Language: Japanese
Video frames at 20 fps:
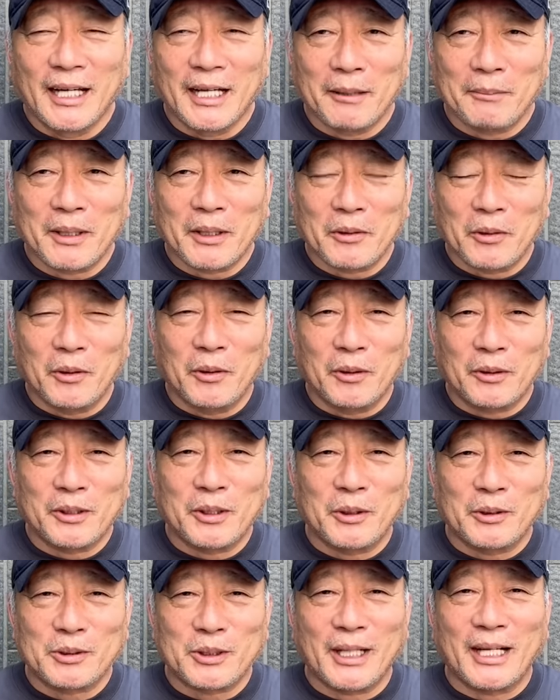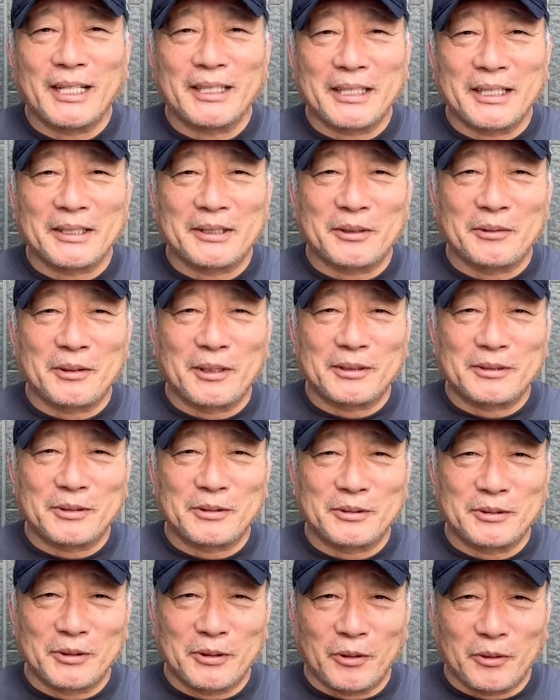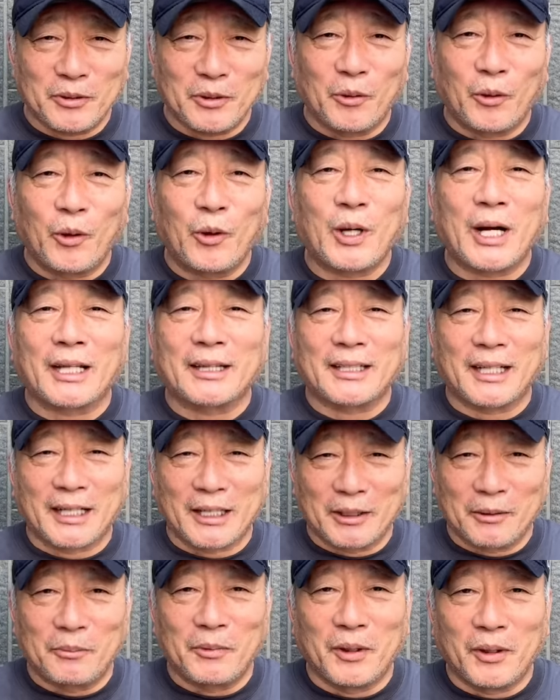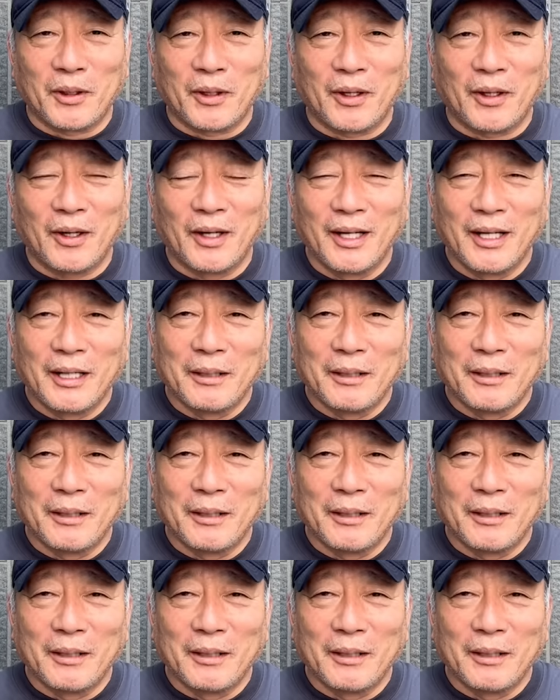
やっぱこう競争相手っていうのはすごく多かったけども、